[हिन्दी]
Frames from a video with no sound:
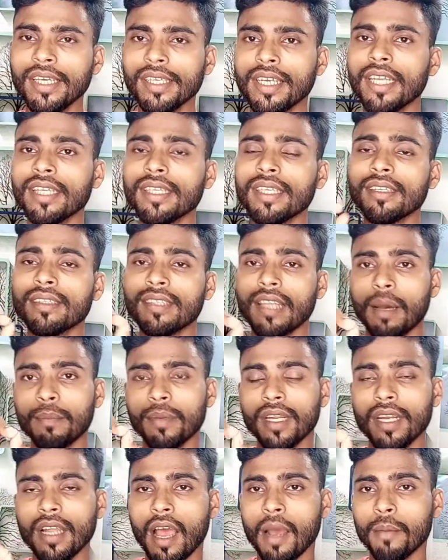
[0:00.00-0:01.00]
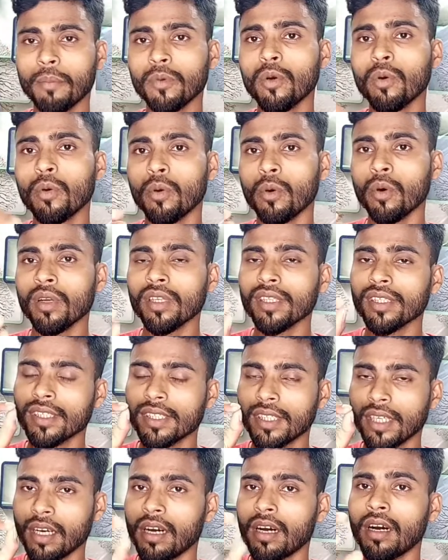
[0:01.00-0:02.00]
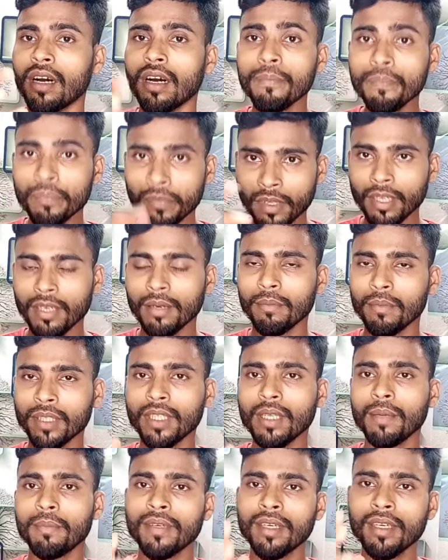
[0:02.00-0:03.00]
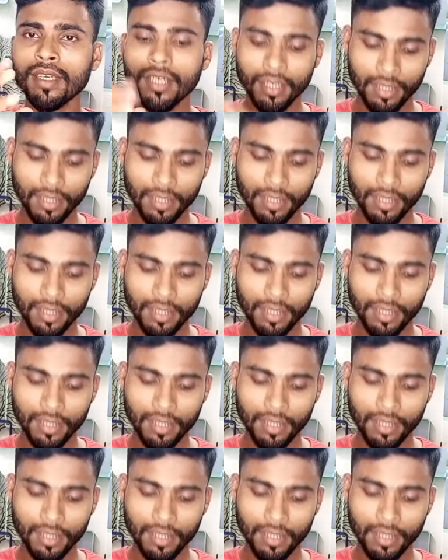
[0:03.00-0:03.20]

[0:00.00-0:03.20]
यानी कि तामनेल आपको और आ, मतलब